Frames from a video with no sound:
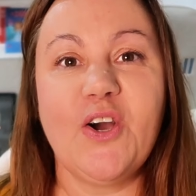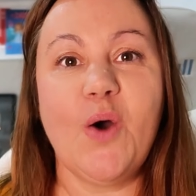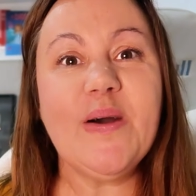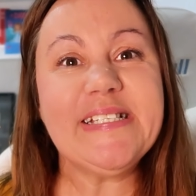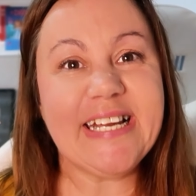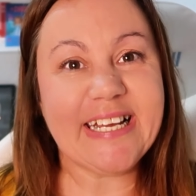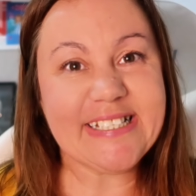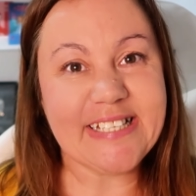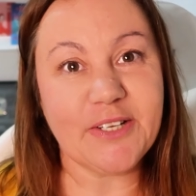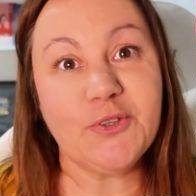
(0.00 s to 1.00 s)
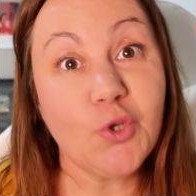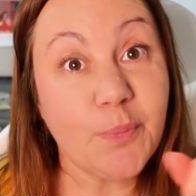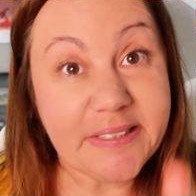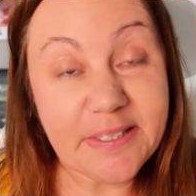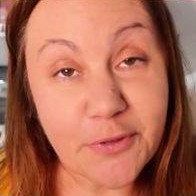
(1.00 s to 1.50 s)
Cómo hacer crecer tu
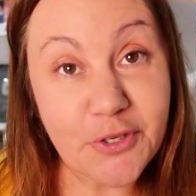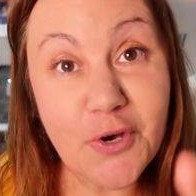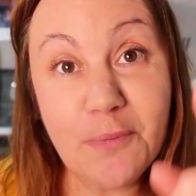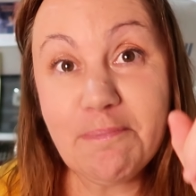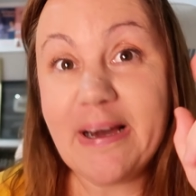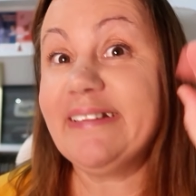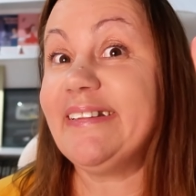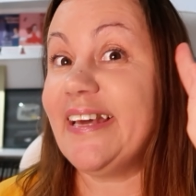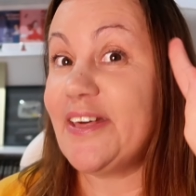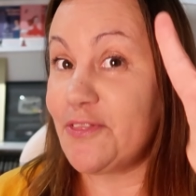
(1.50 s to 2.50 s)
patrimonio, parte